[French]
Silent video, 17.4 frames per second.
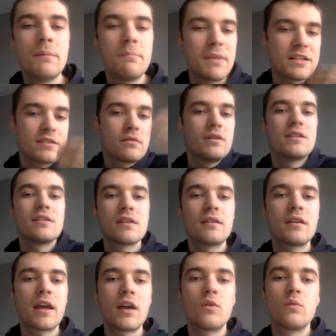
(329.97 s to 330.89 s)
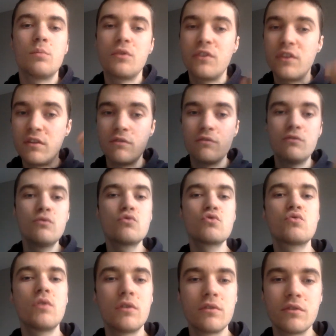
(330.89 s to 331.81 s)
Parce que les intérêts composés vont
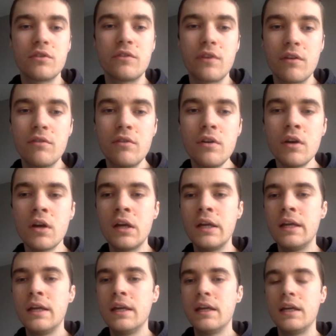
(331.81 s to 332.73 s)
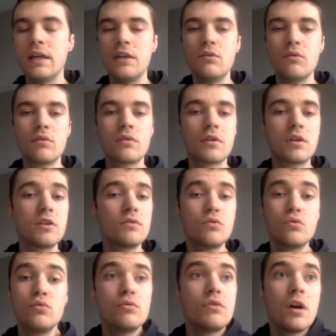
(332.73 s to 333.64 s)
jouer en votre faveur. Et donc,
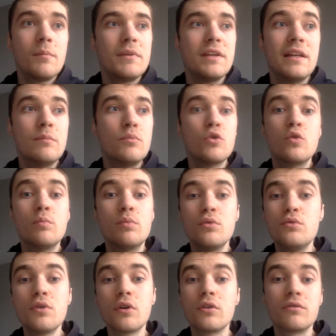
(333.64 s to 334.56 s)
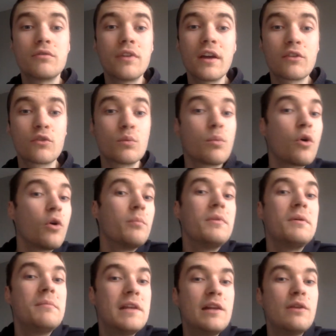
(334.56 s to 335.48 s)
tout comme il est beaucoup plus dur de faire son
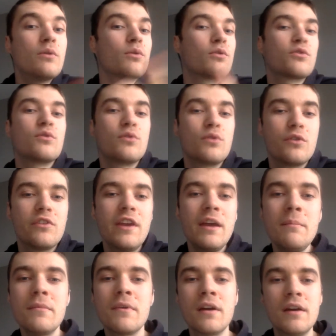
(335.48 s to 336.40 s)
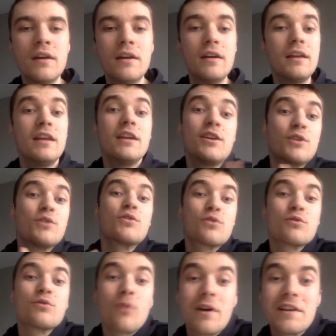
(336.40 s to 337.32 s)
premier million que son deuxième et que
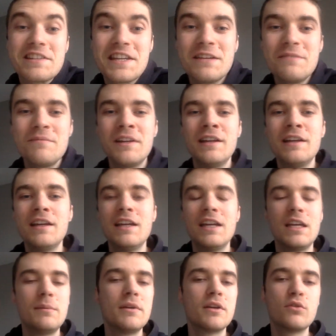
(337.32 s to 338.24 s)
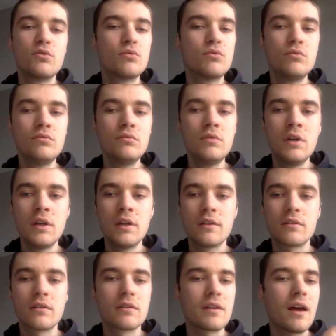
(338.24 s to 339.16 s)
son troisième, et eh bien du coup,
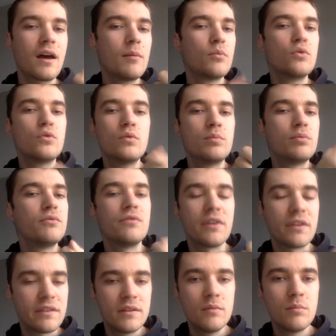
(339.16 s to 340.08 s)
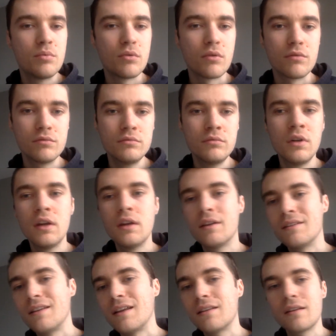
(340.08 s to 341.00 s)
ce sera beaucoup plus facile pour vous
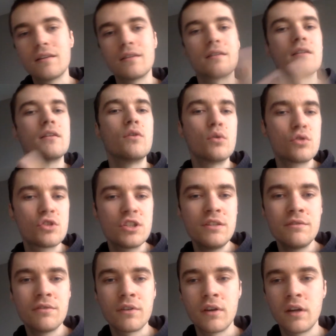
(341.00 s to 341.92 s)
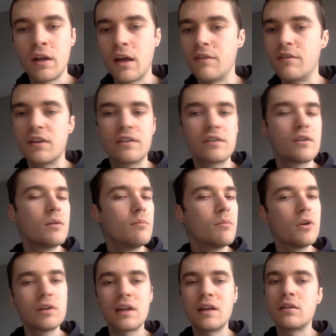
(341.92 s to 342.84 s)
d'atteindre ces gros chiffres avec
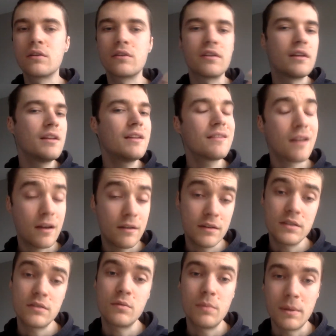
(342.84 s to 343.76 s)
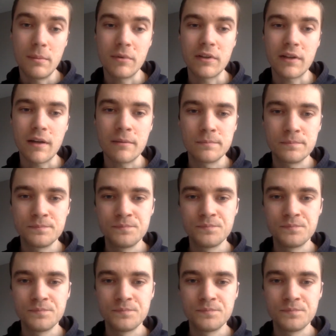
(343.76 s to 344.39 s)
seulement quelques années de travail supplémentaire.